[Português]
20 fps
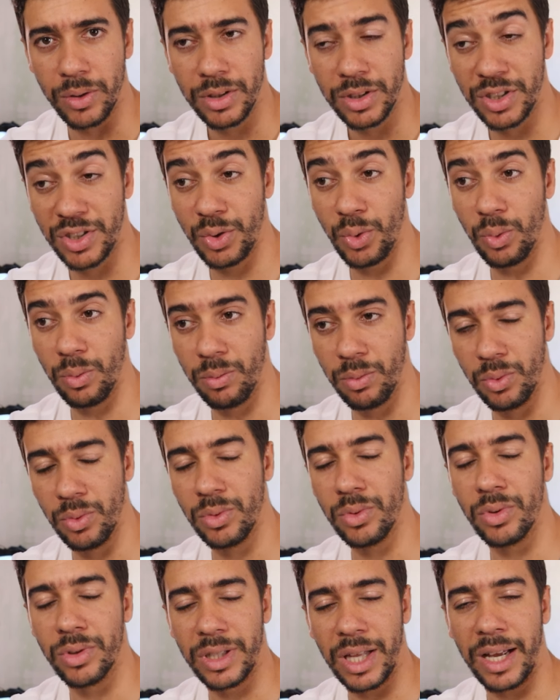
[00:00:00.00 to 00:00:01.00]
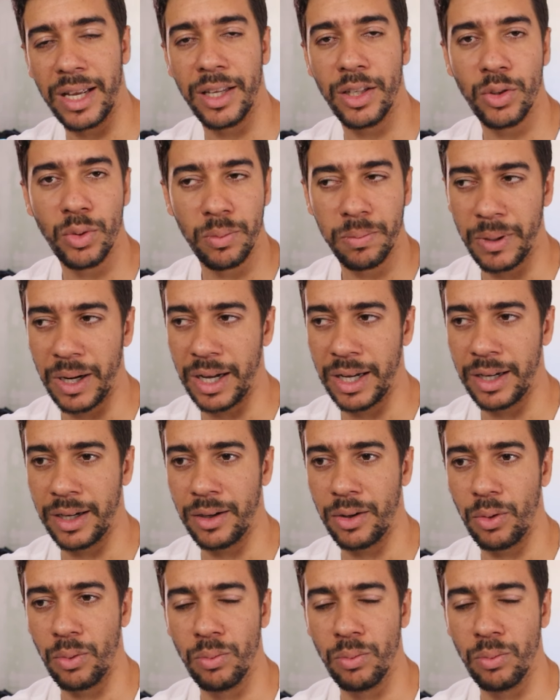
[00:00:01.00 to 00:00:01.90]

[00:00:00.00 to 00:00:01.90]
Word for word: Se o mundo está indo para